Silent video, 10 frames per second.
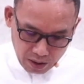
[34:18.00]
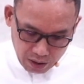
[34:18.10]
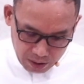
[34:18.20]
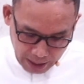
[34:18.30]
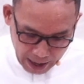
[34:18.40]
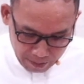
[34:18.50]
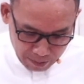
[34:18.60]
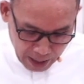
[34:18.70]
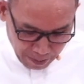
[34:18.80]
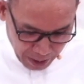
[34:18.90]
ตาม
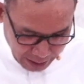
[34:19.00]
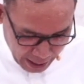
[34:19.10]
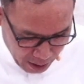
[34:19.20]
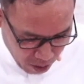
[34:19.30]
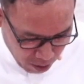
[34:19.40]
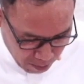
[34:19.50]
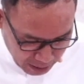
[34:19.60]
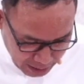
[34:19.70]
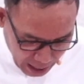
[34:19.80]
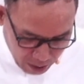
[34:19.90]
น้ำพระทัยของพระ
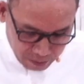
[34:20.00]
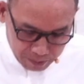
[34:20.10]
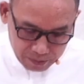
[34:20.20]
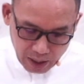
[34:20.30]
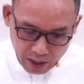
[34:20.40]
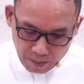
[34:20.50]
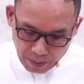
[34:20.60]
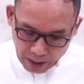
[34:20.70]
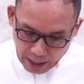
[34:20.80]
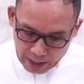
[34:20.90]
เจ้านะประ
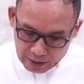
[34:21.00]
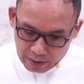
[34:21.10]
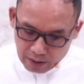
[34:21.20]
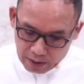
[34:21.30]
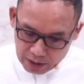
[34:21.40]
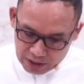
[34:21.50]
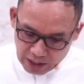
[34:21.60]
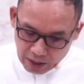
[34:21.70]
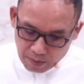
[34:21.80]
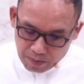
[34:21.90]
การที่สี่
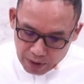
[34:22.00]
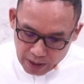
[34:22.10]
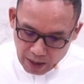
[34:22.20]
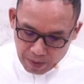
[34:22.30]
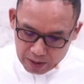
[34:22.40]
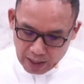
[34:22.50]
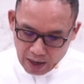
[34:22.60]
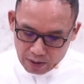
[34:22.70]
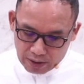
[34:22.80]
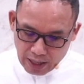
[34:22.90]
เพื่อพระเจ้า
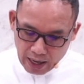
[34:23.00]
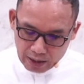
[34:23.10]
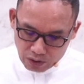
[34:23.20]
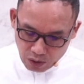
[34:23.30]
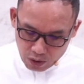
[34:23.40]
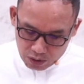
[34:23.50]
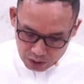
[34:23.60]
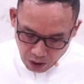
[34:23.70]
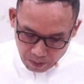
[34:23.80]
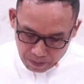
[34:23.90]
จะทรงต
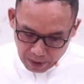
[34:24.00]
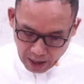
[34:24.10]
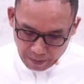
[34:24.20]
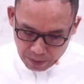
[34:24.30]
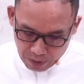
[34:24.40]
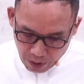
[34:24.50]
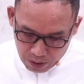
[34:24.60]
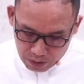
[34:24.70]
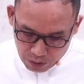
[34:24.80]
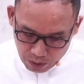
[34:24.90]
อบคำร้อง
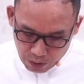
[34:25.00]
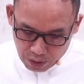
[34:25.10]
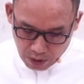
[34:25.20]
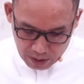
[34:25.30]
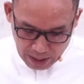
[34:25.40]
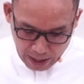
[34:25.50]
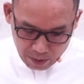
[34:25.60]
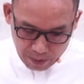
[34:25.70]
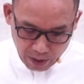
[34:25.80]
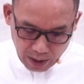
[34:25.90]
ทูลของเรา
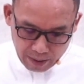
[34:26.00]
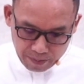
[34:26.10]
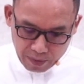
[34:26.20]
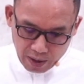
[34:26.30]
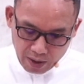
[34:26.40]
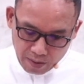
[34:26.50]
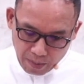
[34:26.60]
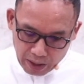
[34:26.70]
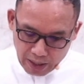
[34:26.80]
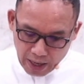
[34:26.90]
พี่น้องครับไม่ใช่